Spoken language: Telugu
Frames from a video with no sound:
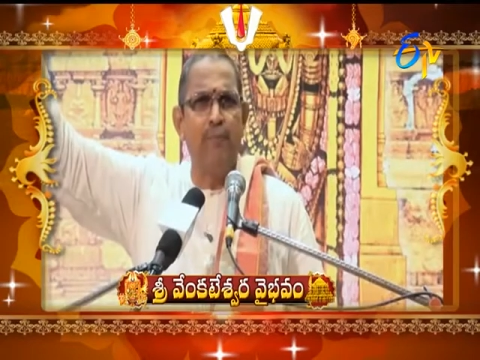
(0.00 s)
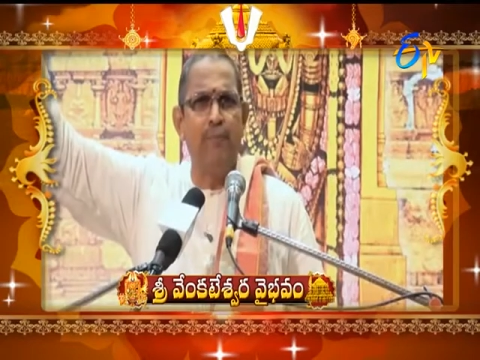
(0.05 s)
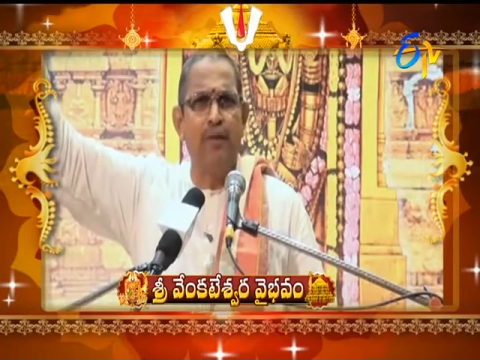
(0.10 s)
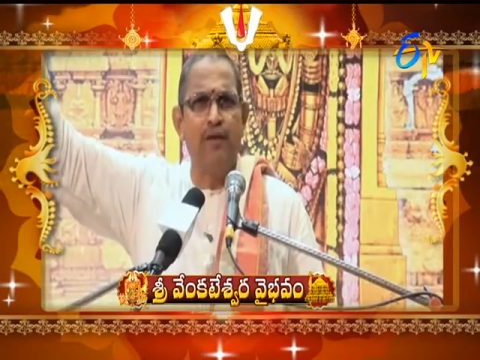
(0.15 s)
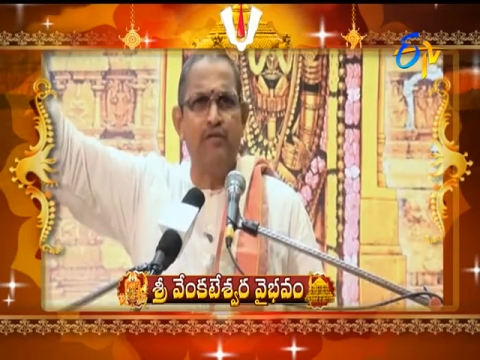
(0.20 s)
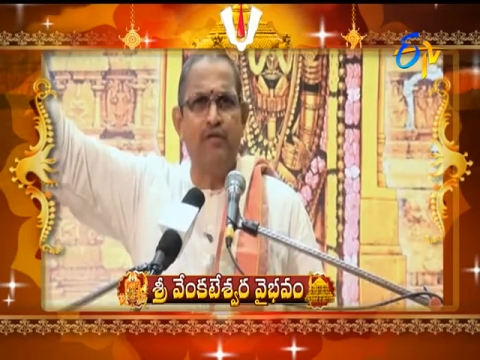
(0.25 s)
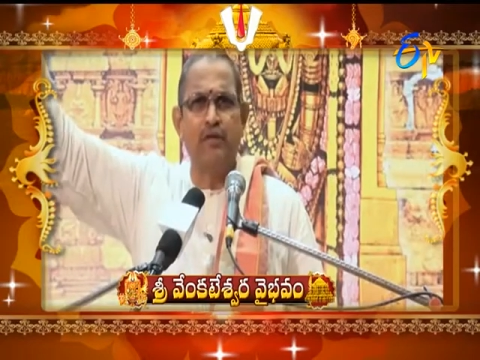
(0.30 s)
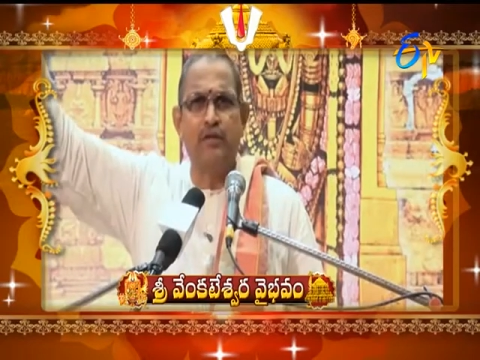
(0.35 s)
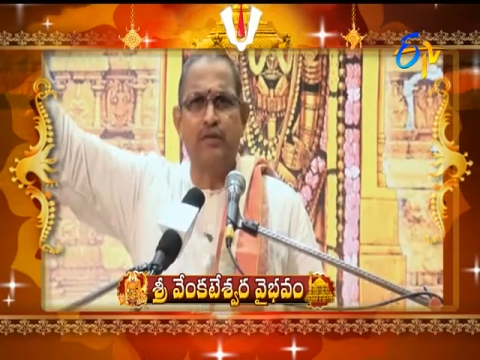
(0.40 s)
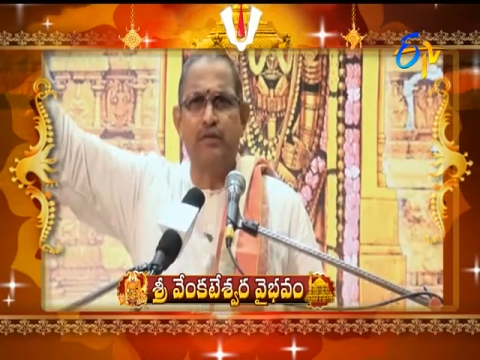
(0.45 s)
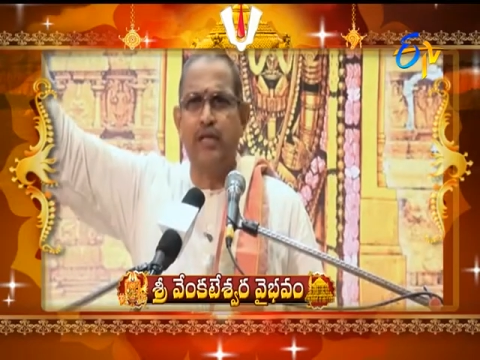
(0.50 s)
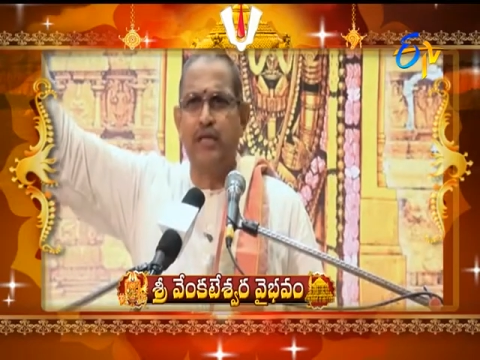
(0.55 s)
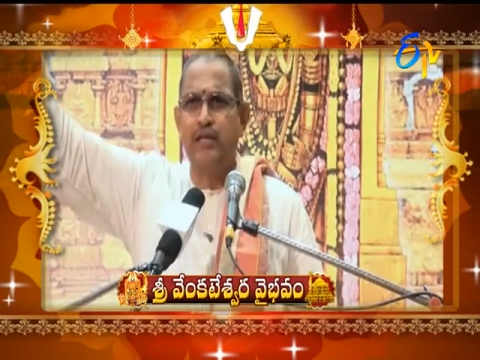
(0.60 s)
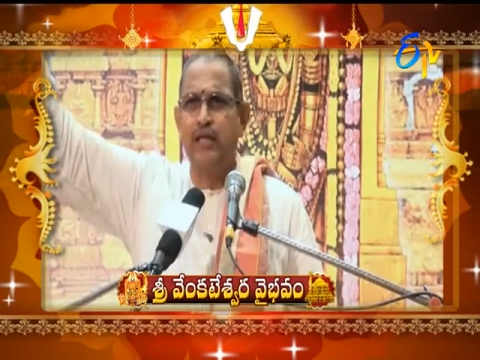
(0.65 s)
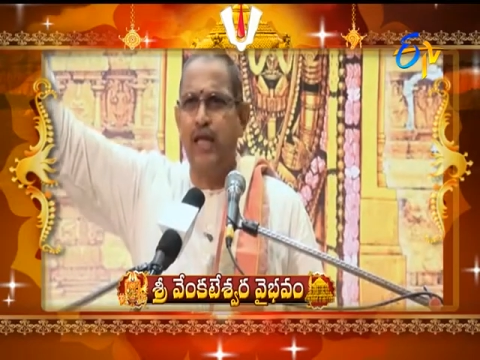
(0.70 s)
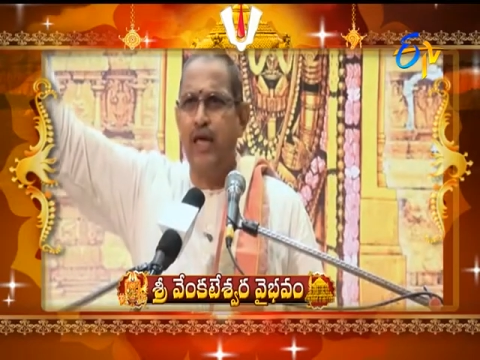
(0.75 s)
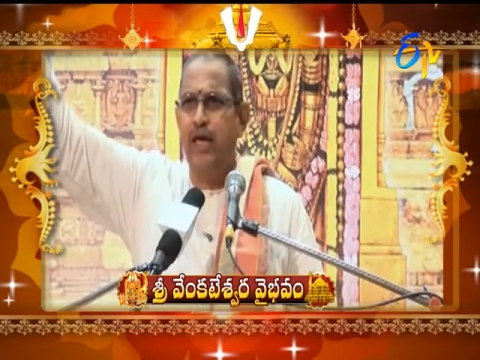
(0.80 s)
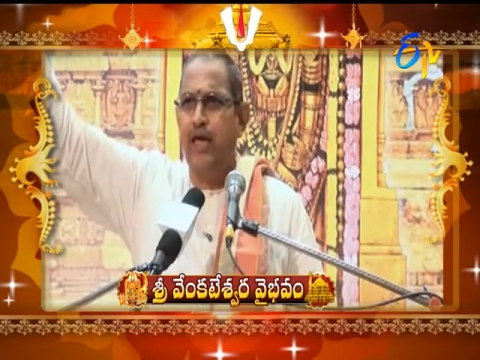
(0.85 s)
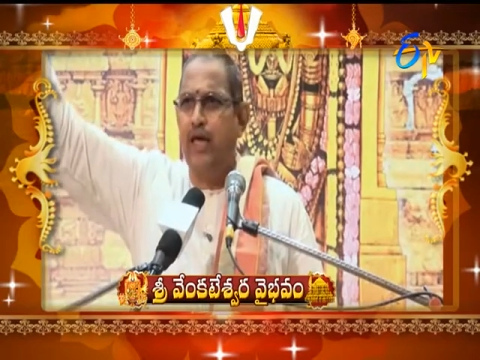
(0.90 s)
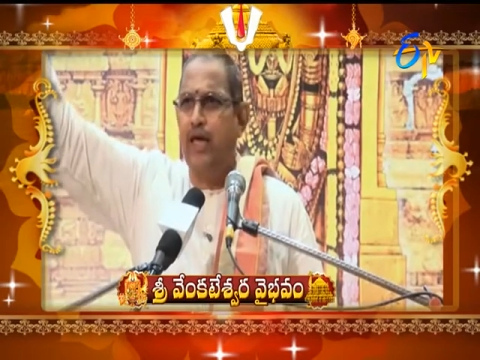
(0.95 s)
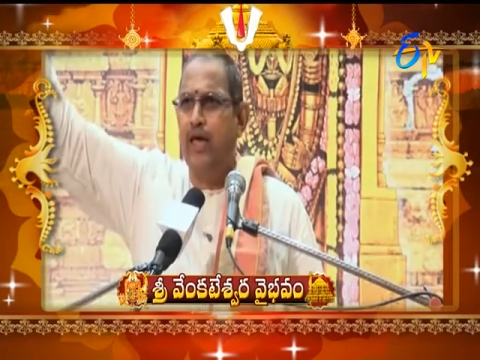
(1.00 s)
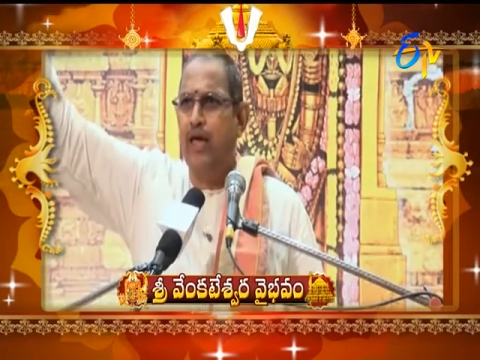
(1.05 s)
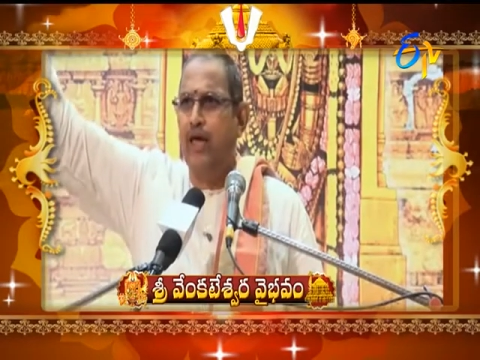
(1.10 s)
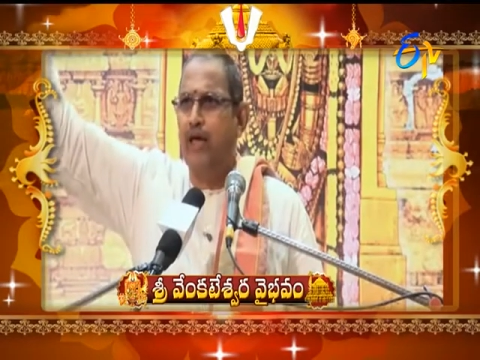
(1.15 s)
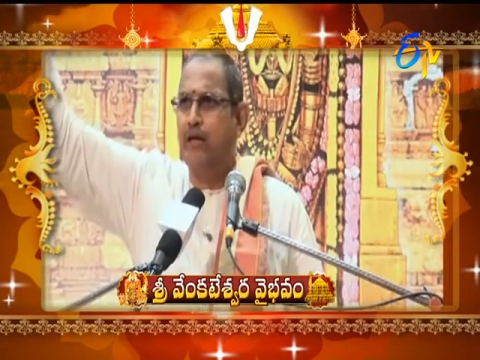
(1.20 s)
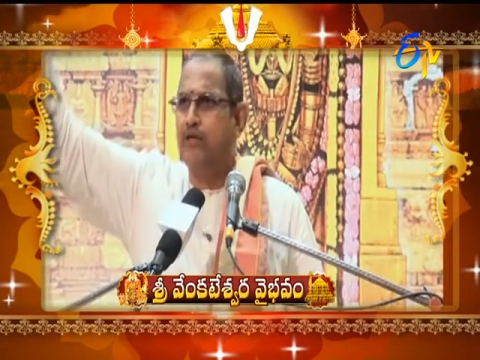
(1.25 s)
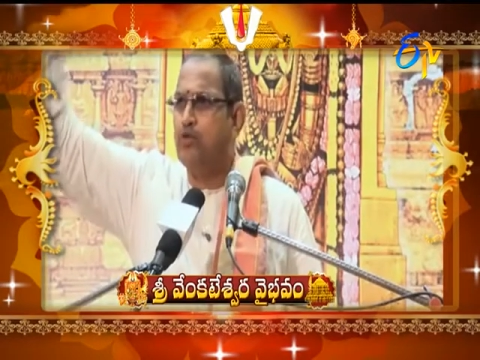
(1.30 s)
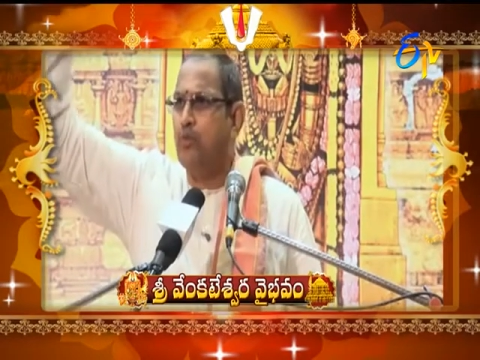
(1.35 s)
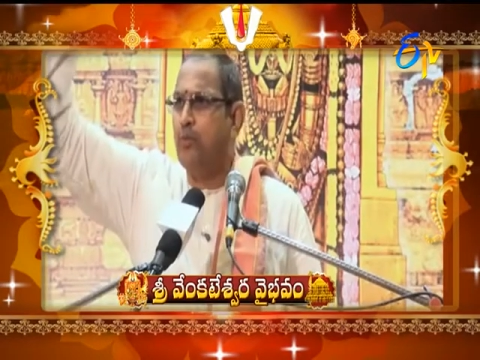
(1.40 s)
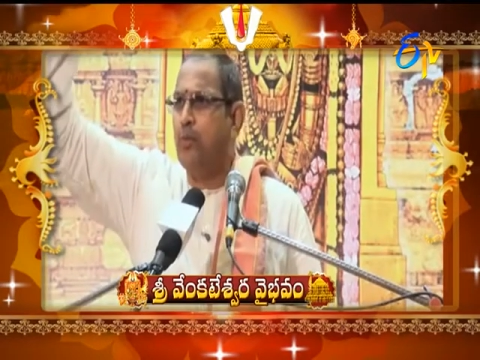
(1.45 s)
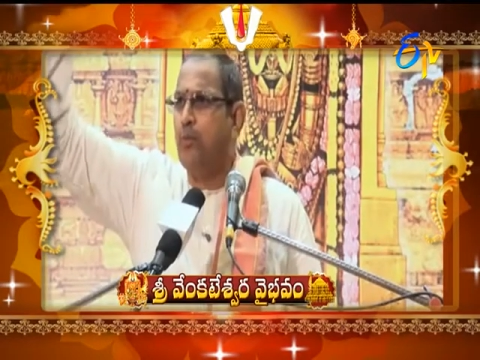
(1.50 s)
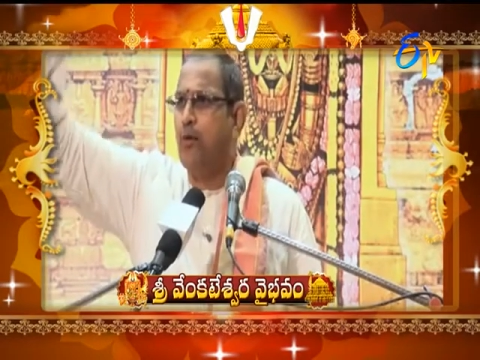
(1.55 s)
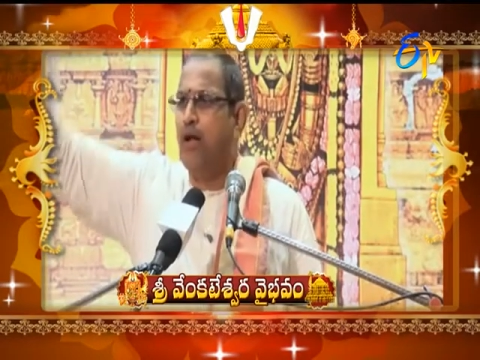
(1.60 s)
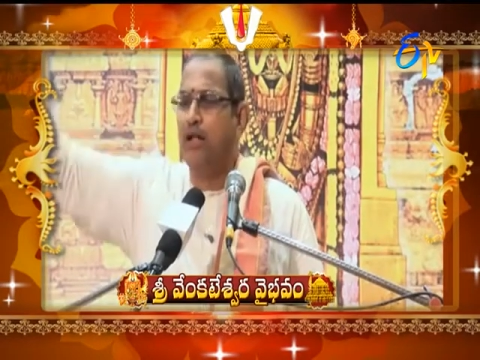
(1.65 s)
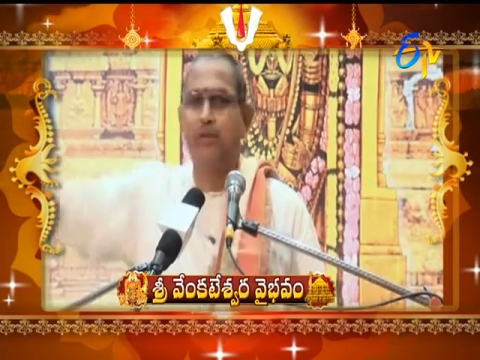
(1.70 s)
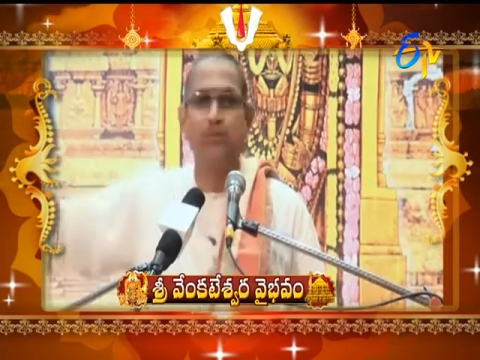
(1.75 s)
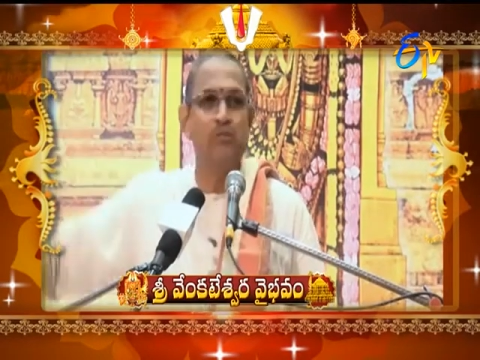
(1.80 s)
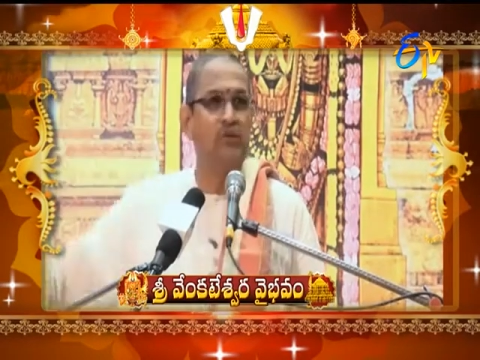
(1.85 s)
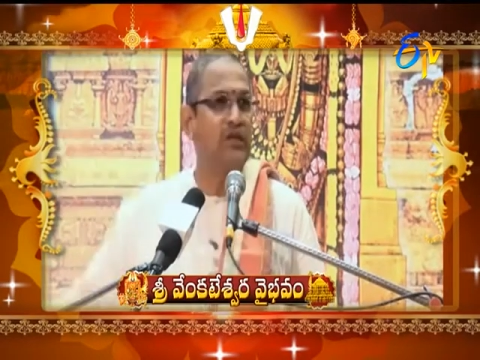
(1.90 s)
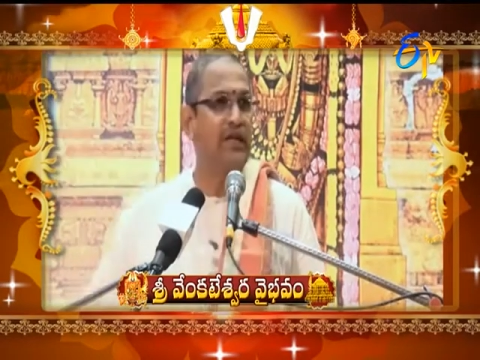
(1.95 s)
ప్రవర్తతే
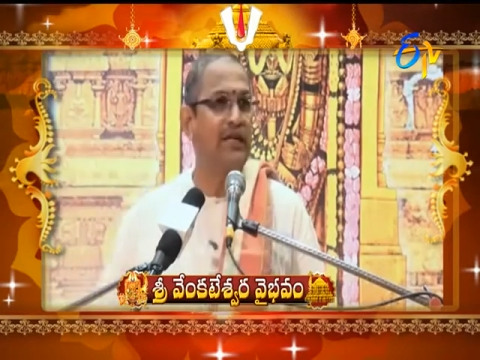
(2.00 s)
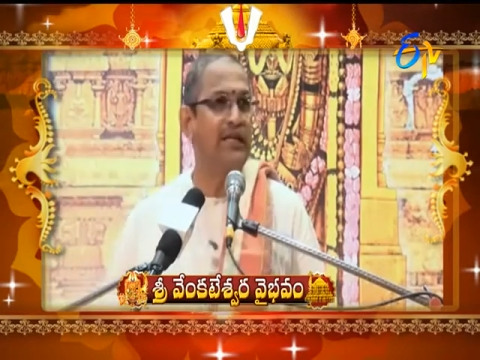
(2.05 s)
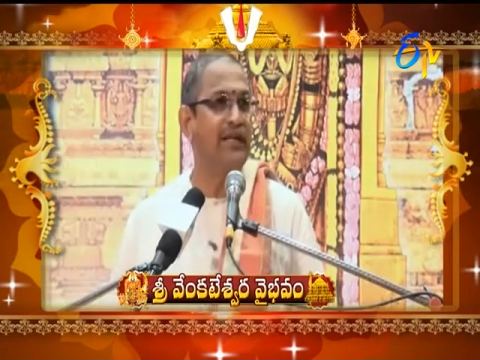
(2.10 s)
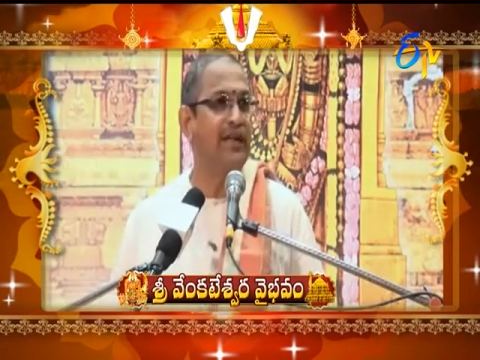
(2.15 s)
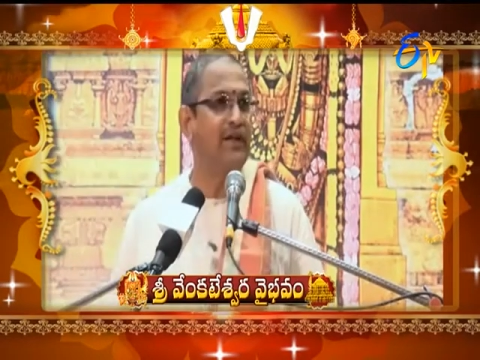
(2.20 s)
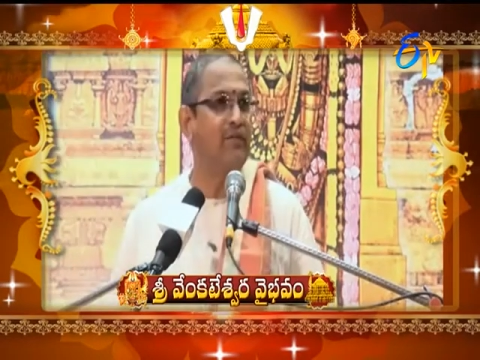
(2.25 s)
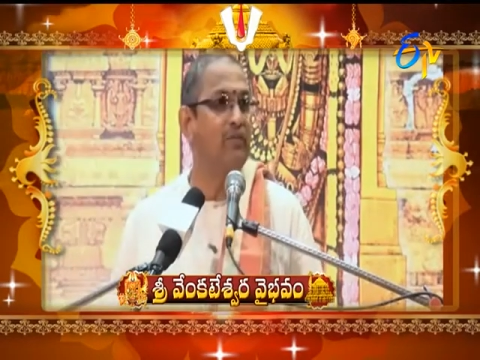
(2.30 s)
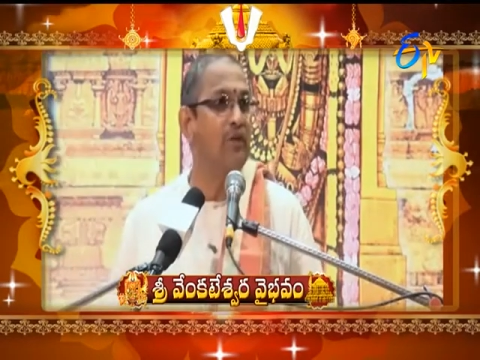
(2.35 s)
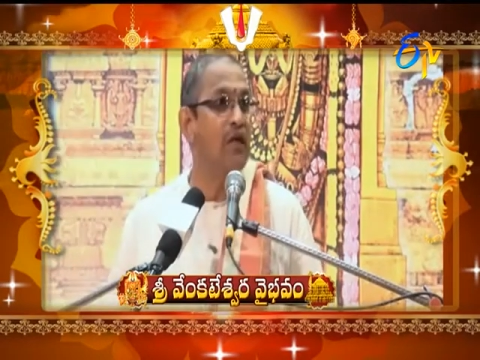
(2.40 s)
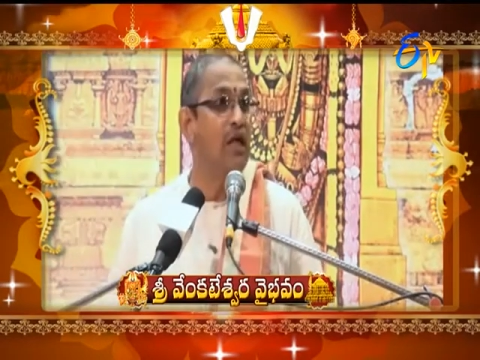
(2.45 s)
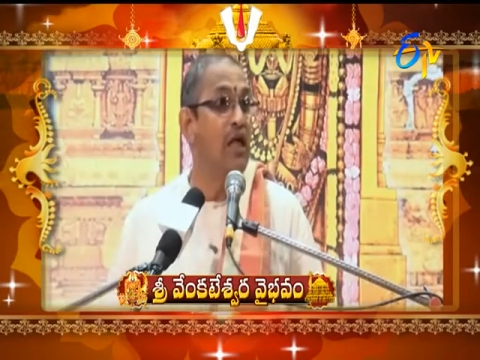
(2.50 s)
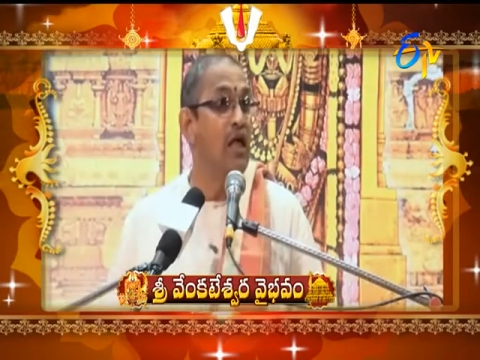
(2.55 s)
సుప్రభాతం మొదలెట్టారు